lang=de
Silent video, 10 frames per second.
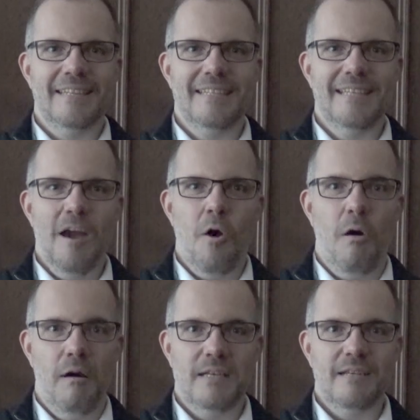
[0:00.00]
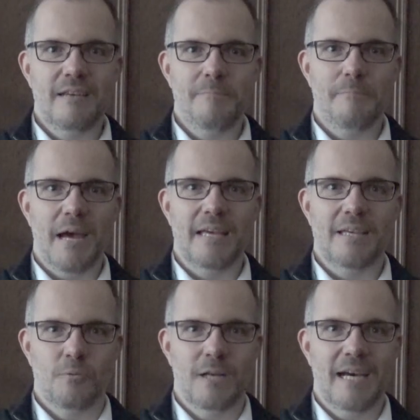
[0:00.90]
die heute bei
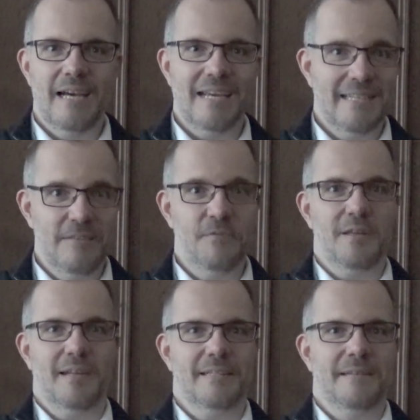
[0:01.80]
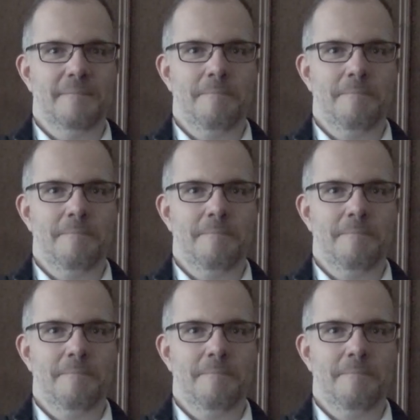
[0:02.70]
Jola aktiv sind.